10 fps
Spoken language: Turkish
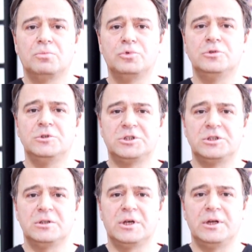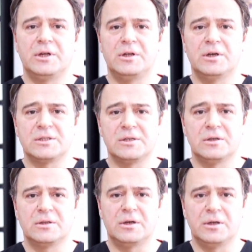Bunun için gerekli
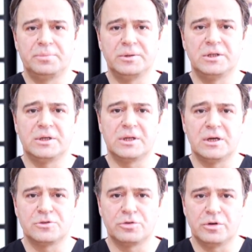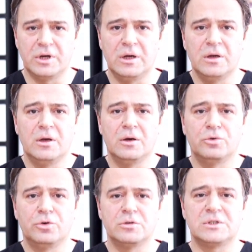hazırlıklar yapıldıktan sonra
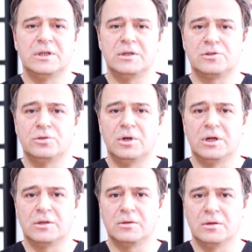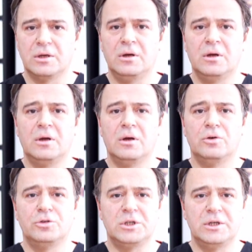uygun sedasyon altında
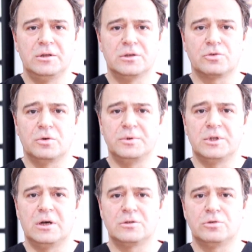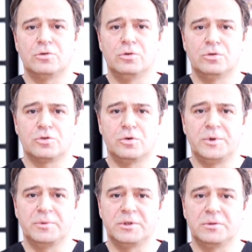önce endoskopi daha sonra
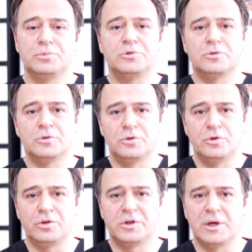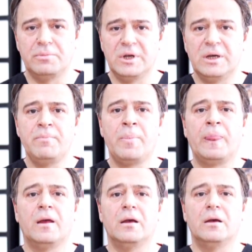kolonoskopi yapılır. Bu yöntemle
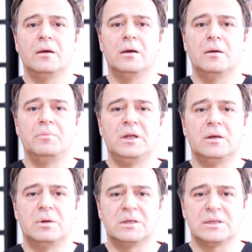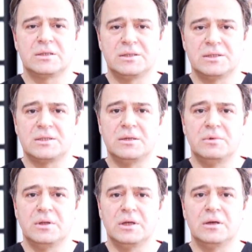e, mide bağırsak
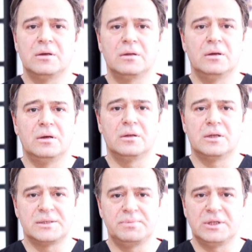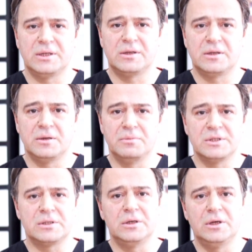sisteminde e, tespit
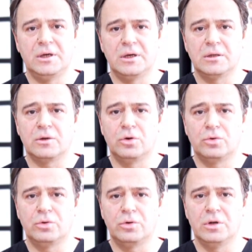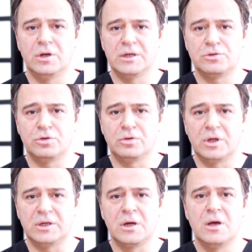ettiğimiz iyi ya da kötü huylu
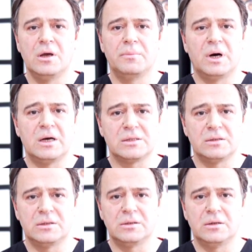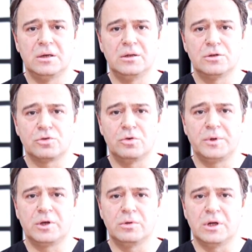lezyonlar bazıları
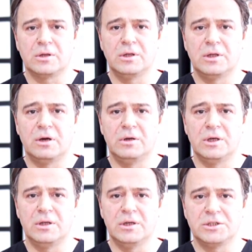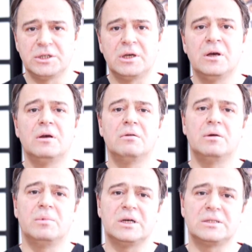endoskopik olarak tedavi edilecek
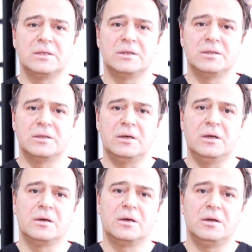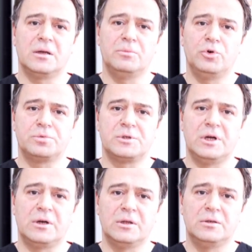ve bazıları da gerekli
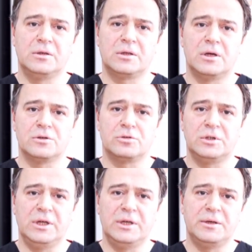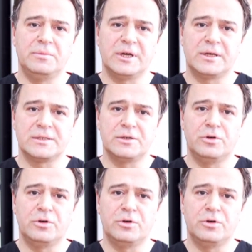biyopsiler alındıktan sonra ileri merkeze